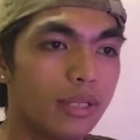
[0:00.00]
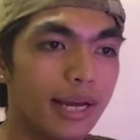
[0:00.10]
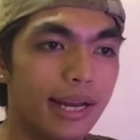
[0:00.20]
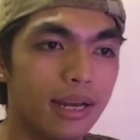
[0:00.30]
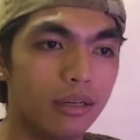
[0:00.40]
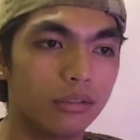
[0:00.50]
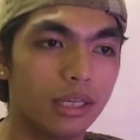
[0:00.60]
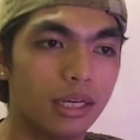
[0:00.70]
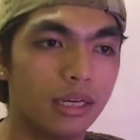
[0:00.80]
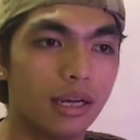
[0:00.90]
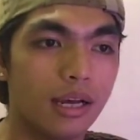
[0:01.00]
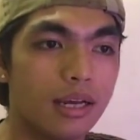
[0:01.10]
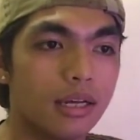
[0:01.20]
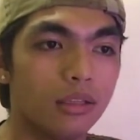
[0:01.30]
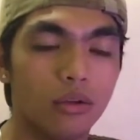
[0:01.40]
Oh, naalala ko na.
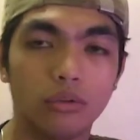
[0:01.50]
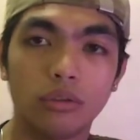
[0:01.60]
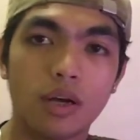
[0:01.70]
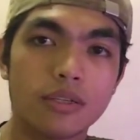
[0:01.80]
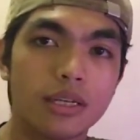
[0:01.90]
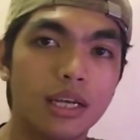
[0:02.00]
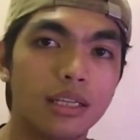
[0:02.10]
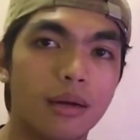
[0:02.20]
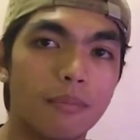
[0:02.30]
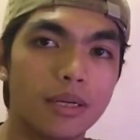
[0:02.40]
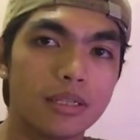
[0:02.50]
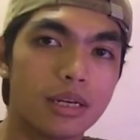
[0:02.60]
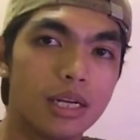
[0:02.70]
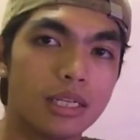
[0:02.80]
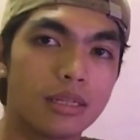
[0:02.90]
Noong 2008 ang
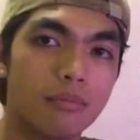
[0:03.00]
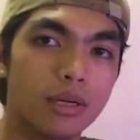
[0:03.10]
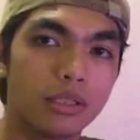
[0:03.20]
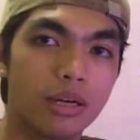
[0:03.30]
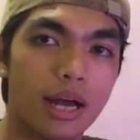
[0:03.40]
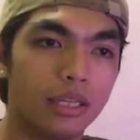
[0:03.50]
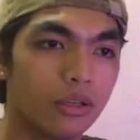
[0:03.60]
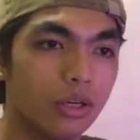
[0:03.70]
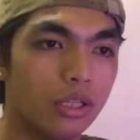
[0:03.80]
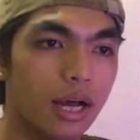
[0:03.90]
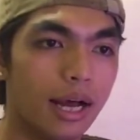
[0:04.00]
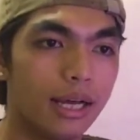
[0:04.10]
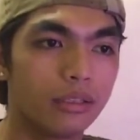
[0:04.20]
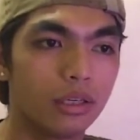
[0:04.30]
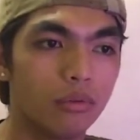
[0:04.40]
first release ng version ng Android,
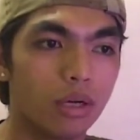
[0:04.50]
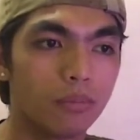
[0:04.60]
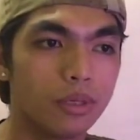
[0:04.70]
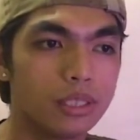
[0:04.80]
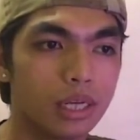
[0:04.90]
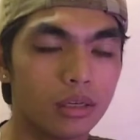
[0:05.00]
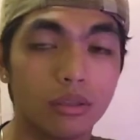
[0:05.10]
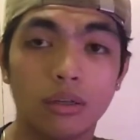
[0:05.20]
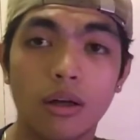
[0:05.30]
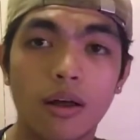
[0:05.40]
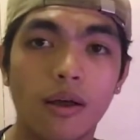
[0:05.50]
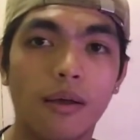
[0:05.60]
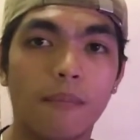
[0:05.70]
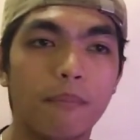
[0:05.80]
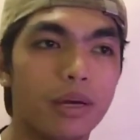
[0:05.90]
ang Android 1.0.
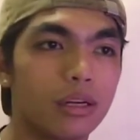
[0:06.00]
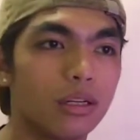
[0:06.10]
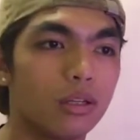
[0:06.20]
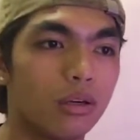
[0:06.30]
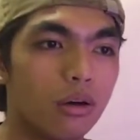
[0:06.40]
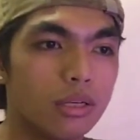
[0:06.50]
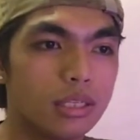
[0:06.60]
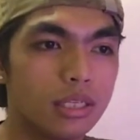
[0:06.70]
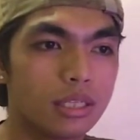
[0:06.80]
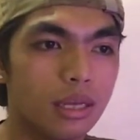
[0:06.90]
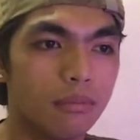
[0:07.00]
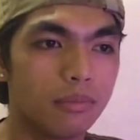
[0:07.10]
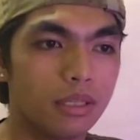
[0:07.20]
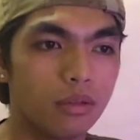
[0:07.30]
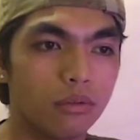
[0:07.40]
Meron itong OS
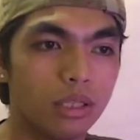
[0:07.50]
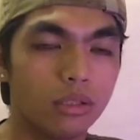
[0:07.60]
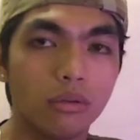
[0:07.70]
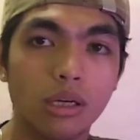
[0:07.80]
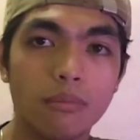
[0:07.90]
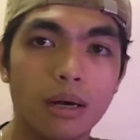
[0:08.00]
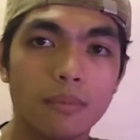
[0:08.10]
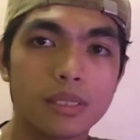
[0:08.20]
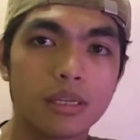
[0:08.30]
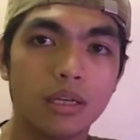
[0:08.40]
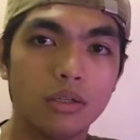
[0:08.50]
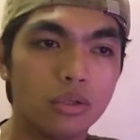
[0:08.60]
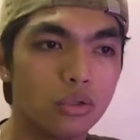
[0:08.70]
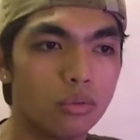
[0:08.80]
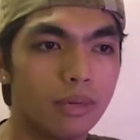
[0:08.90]
system including Google Maps,
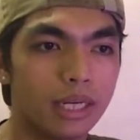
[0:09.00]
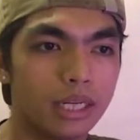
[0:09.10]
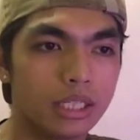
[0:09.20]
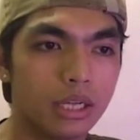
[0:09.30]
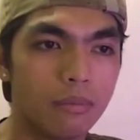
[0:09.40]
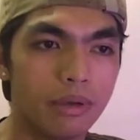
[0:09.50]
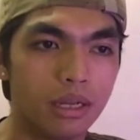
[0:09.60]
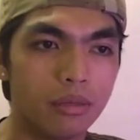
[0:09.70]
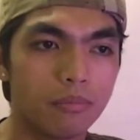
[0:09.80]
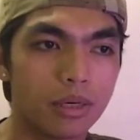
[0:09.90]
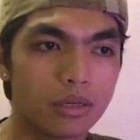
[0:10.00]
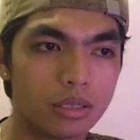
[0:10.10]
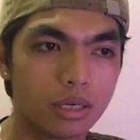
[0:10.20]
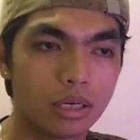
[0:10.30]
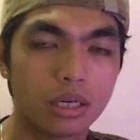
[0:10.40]
YouTube, an HTML,
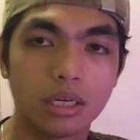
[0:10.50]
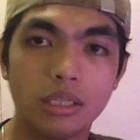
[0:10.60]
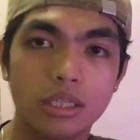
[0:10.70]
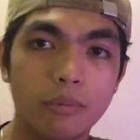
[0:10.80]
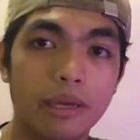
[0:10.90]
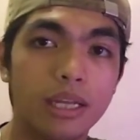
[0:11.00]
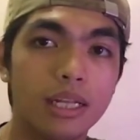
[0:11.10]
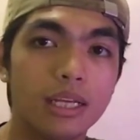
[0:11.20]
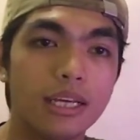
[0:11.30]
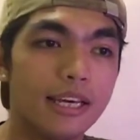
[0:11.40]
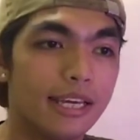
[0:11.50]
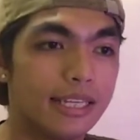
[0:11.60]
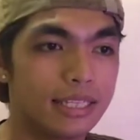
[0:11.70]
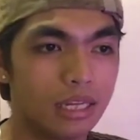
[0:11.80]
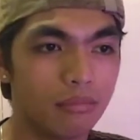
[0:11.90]
browser, Gmail,
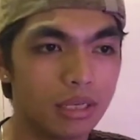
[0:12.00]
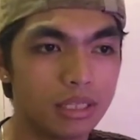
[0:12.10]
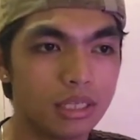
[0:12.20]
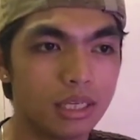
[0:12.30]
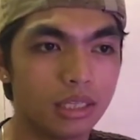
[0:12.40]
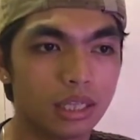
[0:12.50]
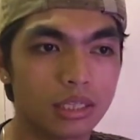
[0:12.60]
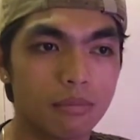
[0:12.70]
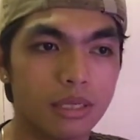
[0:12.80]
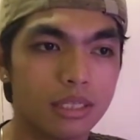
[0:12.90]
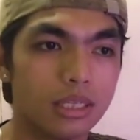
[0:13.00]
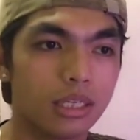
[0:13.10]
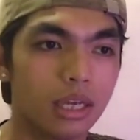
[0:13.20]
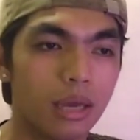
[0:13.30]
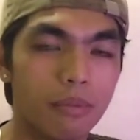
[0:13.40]
instant messaging, text
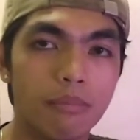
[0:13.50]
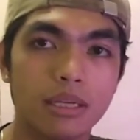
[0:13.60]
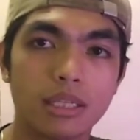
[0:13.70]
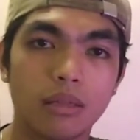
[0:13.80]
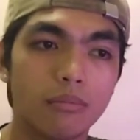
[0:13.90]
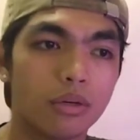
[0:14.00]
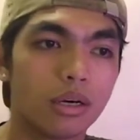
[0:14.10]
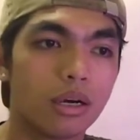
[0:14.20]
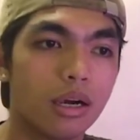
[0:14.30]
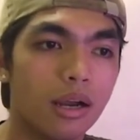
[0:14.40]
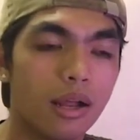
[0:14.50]
messaging, MMS, and more.